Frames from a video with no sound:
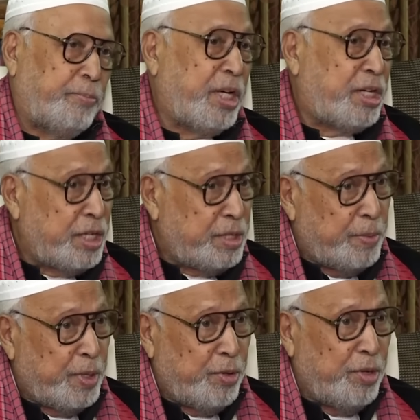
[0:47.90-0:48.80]
ব্রিটিশ
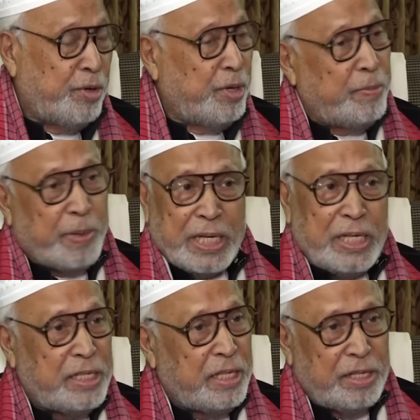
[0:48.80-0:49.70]
বিরোধী হয়ে
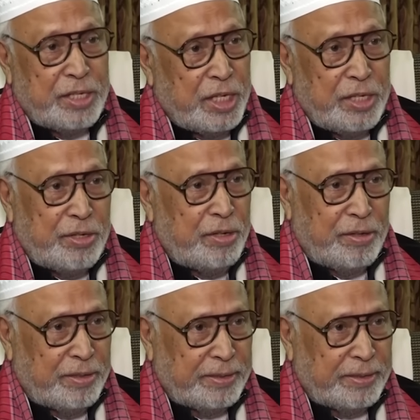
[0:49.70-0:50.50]
পাকিস্তান চেয়েছিল